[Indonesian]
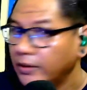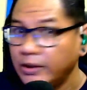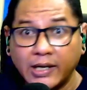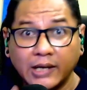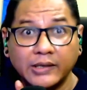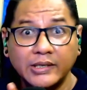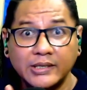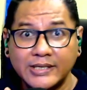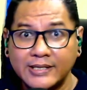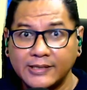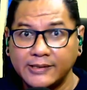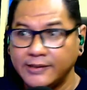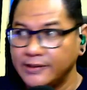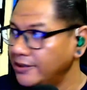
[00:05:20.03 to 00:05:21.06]
ini katanya
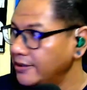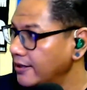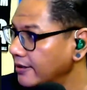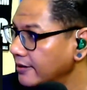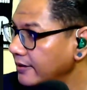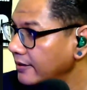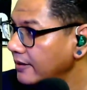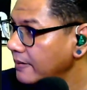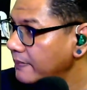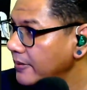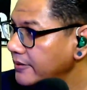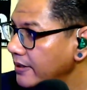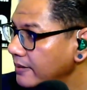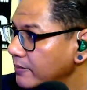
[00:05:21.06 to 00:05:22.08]
singlenya dia eh, apa
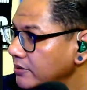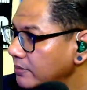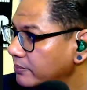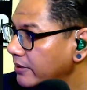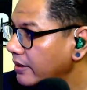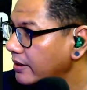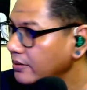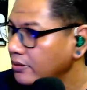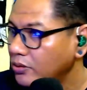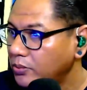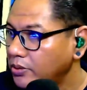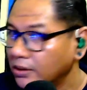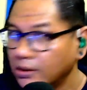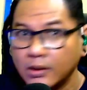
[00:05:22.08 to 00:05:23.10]
dia yang menciptakan atau
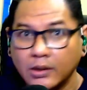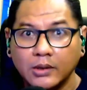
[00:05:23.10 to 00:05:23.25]
bukan